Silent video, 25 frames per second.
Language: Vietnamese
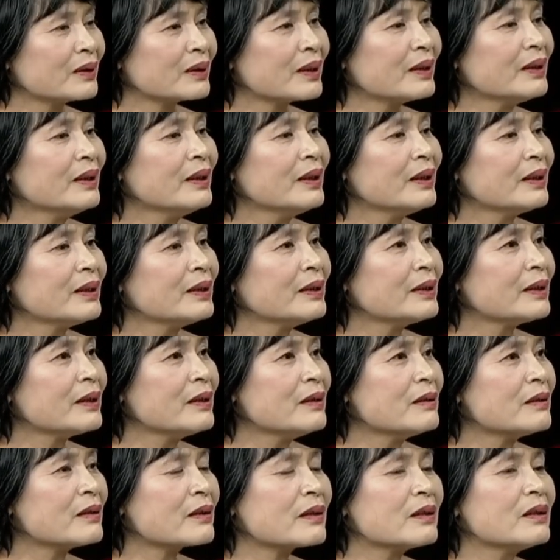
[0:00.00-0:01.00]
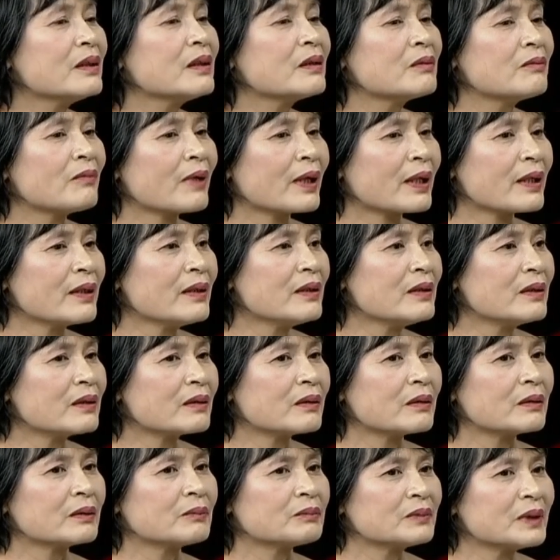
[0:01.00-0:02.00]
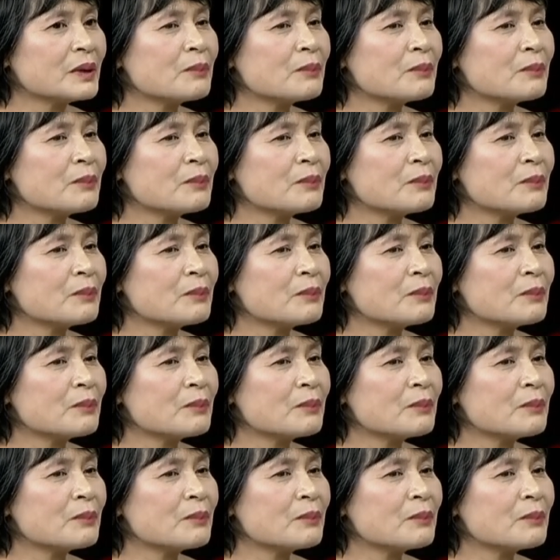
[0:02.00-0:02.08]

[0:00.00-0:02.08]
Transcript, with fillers: Đấy thì cái lượng đường và cái lượng